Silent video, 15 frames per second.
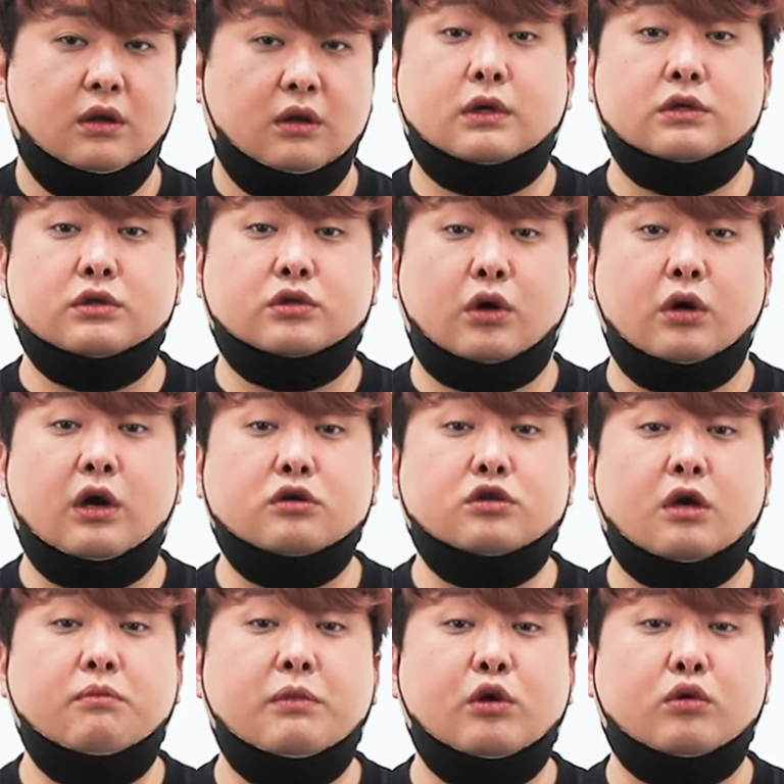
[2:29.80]
그래서
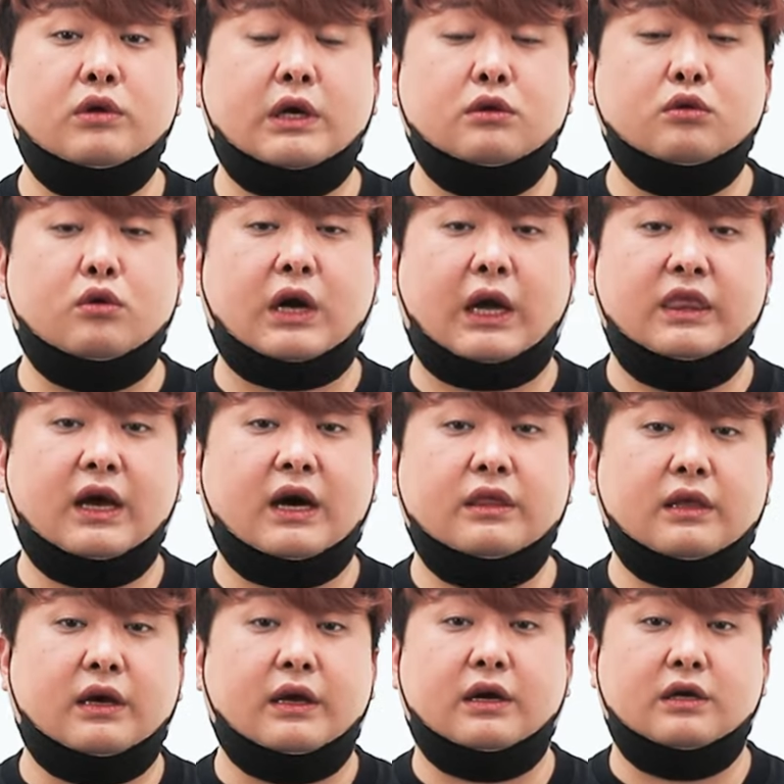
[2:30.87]
전력설비 용량도
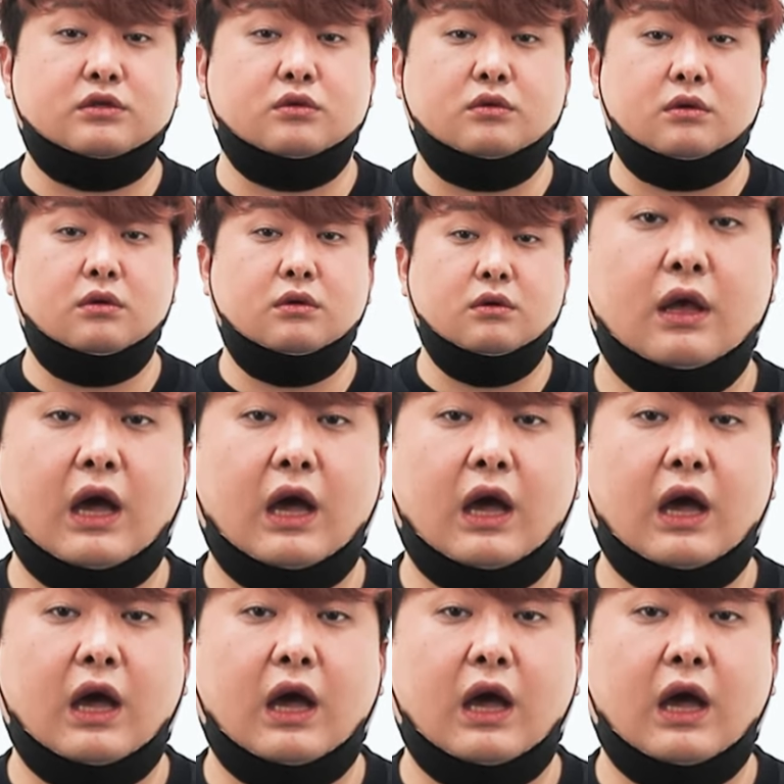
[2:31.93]
간당간당해가지고